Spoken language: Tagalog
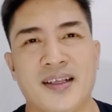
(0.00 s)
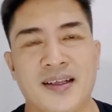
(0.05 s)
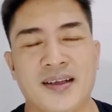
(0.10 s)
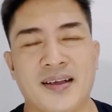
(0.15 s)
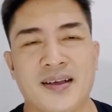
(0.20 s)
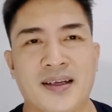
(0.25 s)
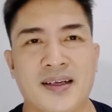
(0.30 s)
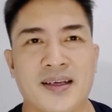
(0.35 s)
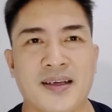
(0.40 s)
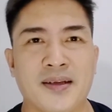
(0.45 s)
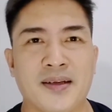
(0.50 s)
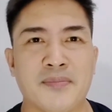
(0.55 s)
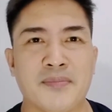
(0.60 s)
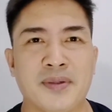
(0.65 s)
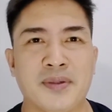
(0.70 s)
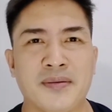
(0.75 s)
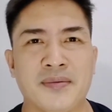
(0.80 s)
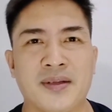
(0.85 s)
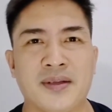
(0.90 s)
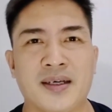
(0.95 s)
Para
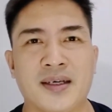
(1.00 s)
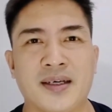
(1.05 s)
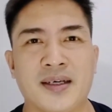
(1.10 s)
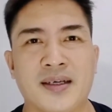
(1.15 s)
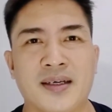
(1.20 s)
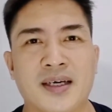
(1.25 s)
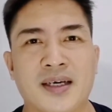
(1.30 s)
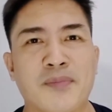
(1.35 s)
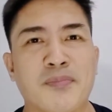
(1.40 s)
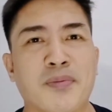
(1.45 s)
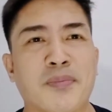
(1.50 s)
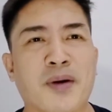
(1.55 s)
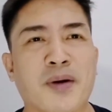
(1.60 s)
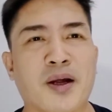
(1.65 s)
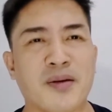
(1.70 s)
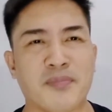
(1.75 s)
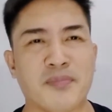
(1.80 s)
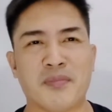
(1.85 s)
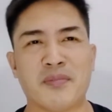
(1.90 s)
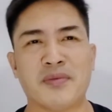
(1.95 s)
naman na uh, kahit pa
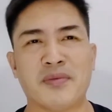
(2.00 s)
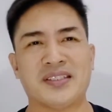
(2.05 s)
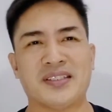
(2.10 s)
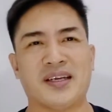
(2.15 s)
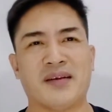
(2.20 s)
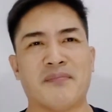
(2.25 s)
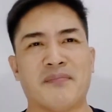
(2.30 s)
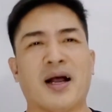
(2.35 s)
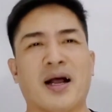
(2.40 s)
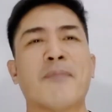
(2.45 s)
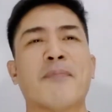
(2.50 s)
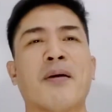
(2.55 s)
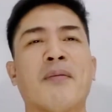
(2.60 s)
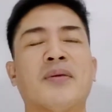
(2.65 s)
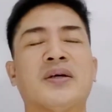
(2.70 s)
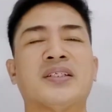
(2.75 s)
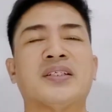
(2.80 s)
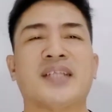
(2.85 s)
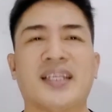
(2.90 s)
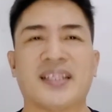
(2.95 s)
paano
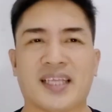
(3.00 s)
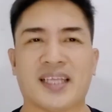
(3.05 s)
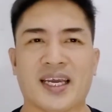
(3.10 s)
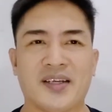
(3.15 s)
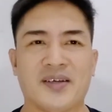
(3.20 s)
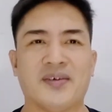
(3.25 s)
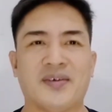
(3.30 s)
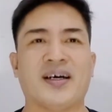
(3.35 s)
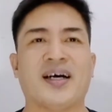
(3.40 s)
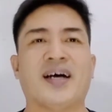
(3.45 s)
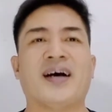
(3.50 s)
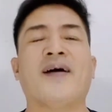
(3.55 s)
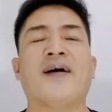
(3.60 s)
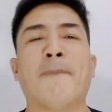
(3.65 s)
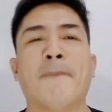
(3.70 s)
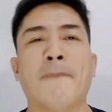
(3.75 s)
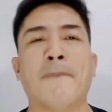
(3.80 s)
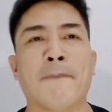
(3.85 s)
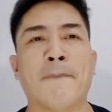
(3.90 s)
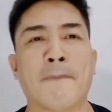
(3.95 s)
nakapamasyal tayo.
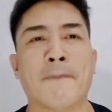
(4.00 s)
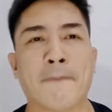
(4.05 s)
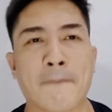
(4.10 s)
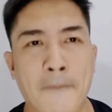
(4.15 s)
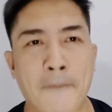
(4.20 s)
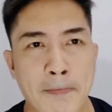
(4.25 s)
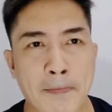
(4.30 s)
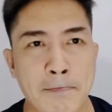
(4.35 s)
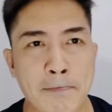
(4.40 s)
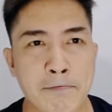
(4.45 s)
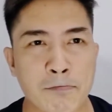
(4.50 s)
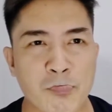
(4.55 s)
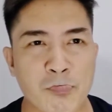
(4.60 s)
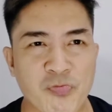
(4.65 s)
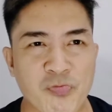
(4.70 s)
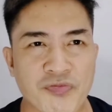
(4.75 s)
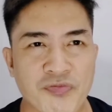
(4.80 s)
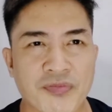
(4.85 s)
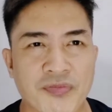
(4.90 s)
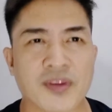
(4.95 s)
Um,
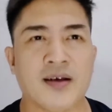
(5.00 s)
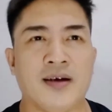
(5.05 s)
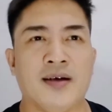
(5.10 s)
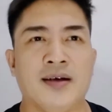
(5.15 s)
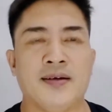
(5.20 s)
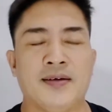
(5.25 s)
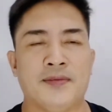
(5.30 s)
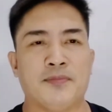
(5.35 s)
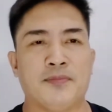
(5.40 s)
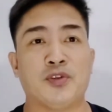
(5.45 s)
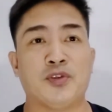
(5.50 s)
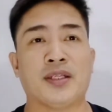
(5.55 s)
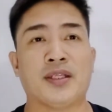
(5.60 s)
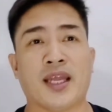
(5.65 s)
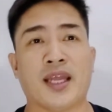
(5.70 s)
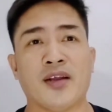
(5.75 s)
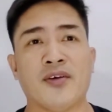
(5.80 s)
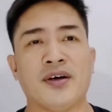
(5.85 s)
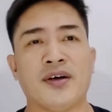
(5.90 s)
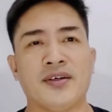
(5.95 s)
punta
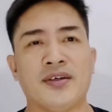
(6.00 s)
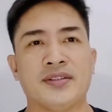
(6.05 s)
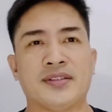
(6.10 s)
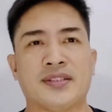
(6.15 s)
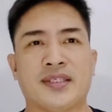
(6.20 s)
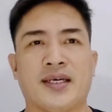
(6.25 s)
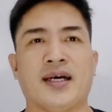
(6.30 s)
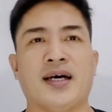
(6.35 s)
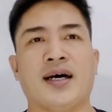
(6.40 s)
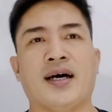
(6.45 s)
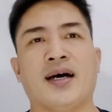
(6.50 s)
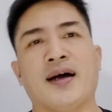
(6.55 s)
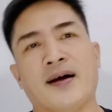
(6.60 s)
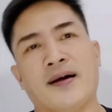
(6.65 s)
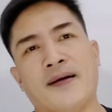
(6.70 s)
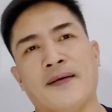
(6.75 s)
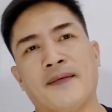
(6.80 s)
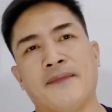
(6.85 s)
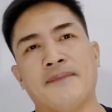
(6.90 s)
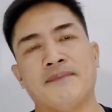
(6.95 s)
tayo ngayon sa
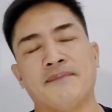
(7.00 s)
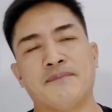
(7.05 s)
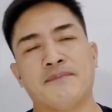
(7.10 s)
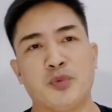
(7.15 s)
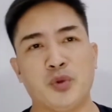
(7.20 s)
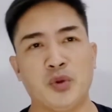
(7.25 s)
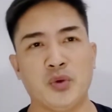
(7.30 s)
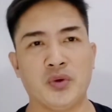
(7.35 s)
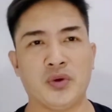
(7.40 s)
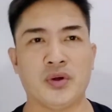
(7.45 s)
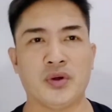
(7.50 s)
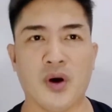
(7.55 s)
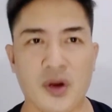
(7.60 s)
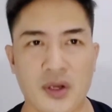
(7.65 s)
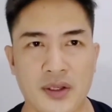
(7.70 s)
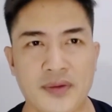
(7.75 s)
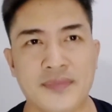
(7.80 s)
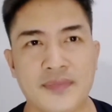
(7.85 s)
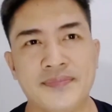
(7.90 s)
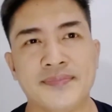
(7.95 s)
Pure
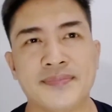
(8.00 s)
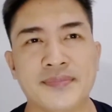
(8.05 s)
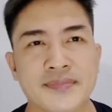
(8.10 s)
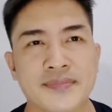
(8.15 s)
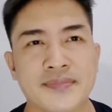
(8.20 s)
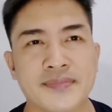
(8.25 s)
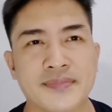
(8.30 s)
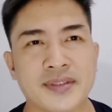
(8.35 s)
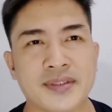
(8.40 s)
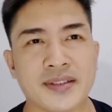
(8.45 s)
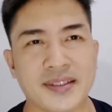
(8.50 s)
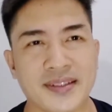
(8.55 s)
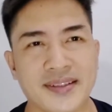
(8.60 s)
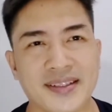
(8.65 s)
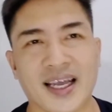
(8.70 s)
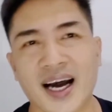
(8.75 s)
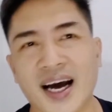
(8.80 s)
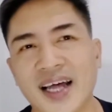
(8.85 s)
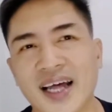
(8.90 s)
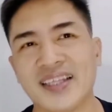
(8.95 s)
Gold.
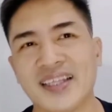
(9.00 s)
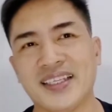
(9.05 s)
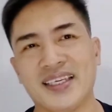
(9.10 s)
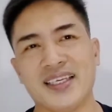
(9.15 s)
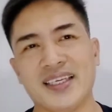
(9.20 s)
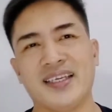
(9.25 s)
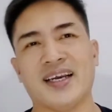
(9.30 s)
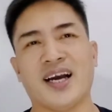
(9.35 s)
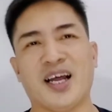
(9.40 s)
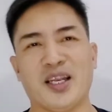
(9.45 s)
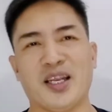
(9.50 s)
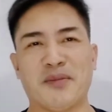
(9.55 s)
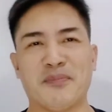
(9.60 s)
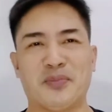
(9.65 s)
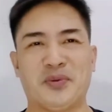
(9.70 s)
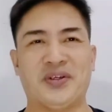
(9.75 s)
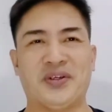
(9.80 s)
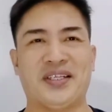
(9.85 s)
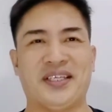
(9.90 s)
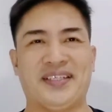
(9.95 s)
Tindahan ni Aling
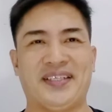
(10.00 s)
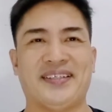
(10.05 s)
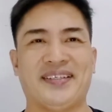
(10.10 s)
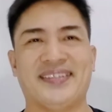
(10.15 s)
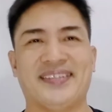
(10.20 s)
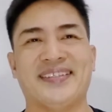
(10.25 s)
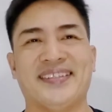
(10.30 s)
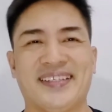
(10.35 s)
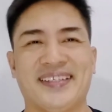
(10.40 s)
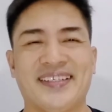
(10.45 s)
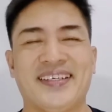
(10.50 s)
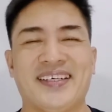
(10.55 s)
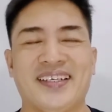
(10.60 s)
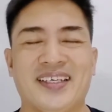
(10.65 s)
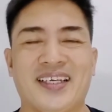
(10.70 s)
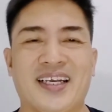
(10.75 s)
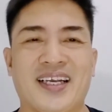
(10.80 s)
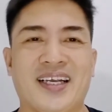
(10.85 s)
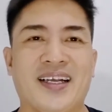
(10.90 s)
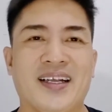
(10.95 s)
Puring.
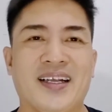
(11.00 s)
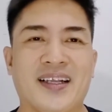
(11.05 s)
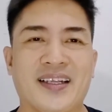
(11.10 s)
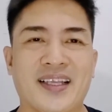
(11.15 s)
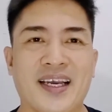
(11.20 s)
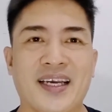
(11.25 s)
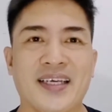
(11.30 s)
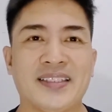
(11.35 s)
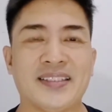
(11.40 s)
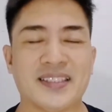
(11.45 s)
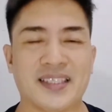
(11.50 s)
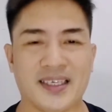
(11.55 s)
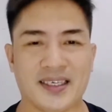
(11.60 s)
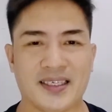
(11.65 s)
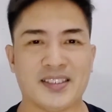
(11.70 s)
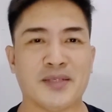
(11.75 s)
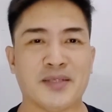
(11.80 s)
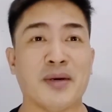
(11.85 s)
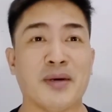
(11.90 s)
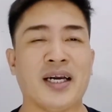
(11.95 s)
Uh, guys, uh,
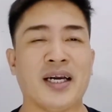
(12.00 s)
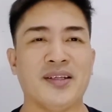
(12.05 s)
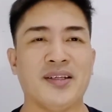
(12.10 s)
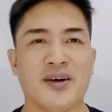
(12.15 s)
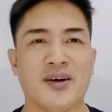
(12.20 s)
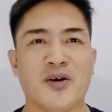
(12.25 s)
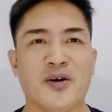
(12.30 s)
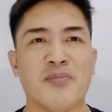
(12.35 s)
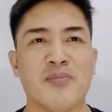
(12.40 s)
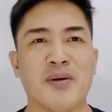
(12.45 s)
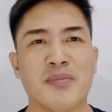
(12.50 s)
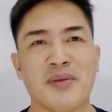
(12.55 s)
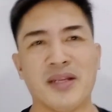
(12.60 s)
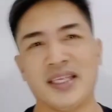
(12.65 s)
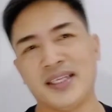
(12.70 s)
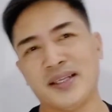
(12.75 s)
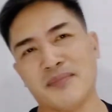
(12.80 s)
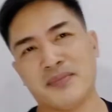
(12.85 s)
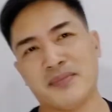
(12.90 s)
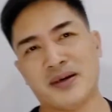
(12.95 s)
samahan nyo ako mamili
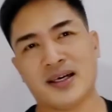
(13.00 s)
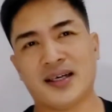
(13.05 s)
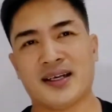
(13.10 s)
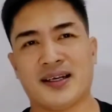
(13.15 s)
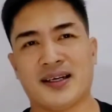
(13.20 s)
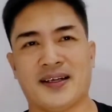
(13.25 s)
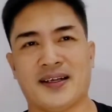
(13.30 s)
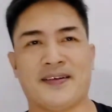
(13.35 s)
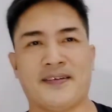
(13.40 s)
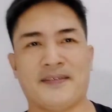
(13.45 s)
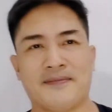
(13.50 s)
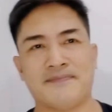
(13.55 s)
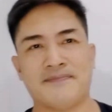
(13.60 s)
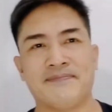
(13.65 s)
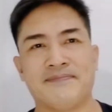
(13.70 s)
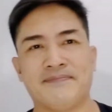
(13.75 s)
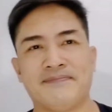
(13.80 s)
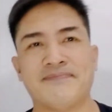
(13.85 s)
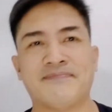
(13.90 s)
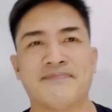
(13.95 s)
ng mga
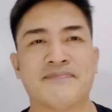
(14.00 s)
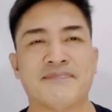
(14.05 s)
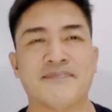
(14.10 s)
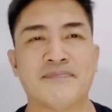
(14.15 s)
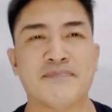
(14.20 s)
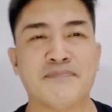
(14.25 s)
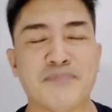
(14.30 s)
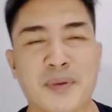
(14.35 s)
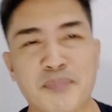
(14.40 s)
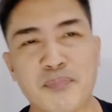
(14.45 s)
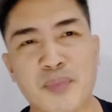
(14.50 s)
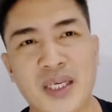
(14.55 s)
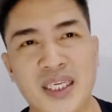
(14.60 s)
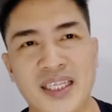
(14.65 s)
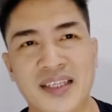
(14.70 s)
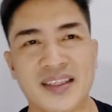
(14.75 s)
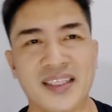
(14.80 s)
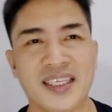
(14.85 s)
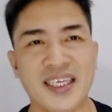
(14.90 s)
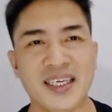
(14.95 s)
um,
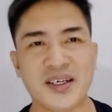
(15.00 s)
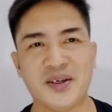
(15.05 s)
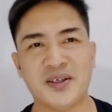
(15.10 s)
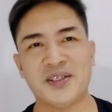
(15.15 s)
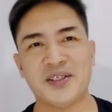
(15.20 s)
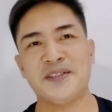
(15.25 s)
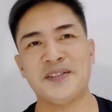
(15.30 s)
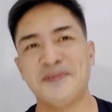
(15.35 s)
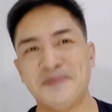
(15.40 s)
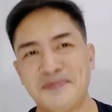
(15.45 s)
pampalandi ko.